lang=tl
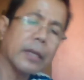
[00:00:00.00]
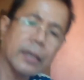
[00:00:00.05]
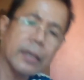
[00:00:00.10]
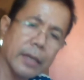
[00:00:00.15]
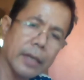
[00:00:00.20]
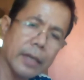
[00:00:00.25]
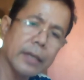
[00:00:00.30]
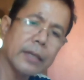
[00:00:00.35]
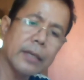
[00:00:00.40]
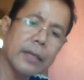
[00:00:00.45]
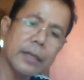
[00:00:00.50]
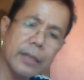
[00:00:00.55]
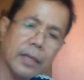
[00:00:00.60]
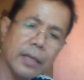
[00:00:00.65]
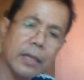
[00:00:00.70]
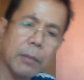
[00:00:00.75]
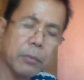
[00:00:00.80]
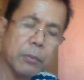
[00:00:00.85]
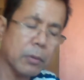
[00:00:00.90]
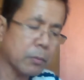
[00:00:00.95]
Okay?
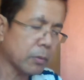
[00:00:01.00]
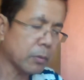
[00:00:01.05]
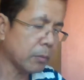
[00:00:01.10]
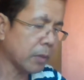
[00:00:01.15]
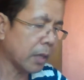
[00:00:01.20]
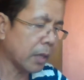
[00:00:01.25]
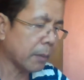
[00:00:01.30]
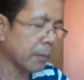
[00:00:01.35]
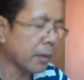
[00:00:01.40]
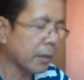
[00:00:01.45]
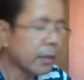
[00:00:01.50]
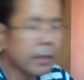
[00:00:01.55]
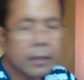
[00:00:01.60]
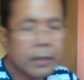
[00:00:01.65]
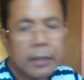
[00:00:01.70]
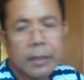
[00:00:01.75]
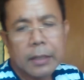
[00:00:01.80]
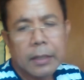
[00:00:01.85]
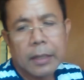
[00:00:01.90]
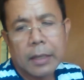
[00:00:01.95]
Yan ang po problema.
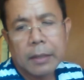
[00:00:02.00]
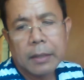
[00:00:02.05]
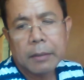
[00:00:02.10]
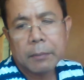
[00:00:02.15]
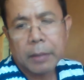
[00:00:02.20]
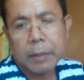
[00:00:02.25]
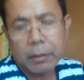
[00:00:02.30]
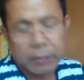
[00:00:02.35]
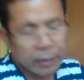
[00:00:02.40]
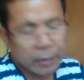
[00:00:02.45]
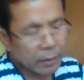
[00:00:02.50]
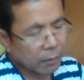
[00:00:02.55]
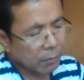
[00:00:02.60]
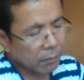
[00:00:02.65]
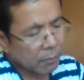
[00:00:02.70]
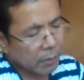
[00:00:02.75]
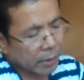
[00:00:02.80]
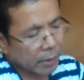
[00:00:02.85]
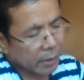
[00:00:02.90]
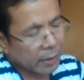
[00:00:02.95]
Meron din ako
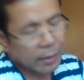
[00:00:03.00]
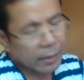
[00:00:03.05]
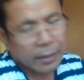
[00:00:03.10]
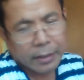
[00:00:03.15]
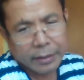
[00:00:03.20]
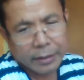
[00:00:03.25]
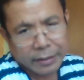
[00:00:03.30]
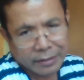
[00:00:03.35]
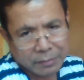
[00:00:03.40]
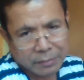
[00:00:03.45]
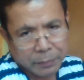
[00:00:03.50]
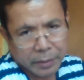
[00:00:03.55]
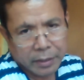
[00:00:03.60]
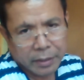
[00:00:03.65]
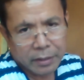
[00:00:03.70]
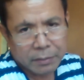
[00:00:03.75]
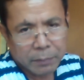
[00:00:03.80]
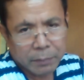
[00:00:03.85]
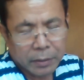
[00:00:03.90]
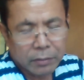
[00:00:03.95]
mga
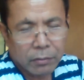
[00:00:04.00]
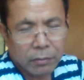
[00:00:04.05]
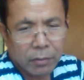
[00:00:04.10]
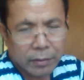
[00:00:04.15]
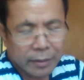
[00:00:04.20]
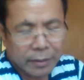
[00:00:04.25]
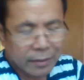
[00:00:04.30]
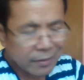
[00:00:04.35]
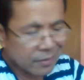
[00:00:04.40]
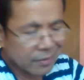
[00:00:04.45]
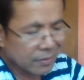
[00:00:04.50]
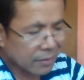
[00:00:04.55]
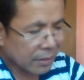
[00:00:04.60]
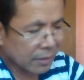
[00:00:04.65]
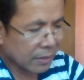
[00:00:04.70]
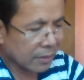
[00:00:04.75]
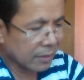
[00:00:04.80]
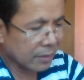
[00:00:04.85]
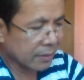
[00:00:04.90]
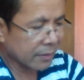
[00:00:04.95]
experience patungkol yan
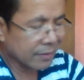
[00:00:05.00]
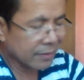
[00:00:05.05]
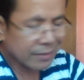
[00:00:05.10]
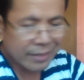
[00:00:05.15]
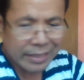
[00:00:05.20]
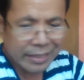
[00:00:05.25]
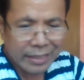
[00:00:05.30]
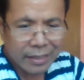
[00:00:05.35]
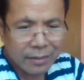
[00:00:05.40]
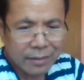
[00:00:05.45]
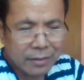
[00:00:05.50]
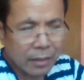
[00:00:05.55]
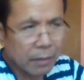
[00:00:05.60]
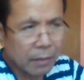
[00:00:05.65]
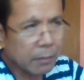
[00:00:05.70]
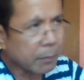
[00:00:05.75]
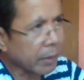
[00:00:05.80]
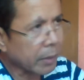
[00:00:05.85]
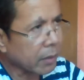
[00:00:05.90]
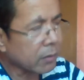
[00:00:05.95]
sa skill.
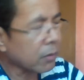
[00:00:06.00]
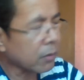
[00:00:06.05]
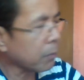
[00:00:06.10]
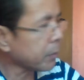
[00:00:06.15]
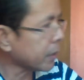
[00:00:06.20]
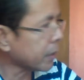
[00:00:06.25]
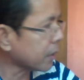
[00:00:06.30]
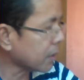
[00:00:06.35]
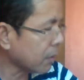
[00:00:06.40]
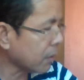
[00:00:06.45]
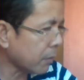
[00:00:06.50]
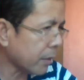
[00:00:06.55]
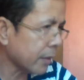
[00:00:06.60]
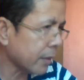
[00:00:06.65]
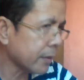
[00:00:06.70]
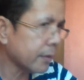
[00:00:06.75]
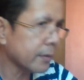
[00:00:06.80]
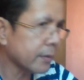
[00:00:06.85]
Sa, meron ako pinagawa.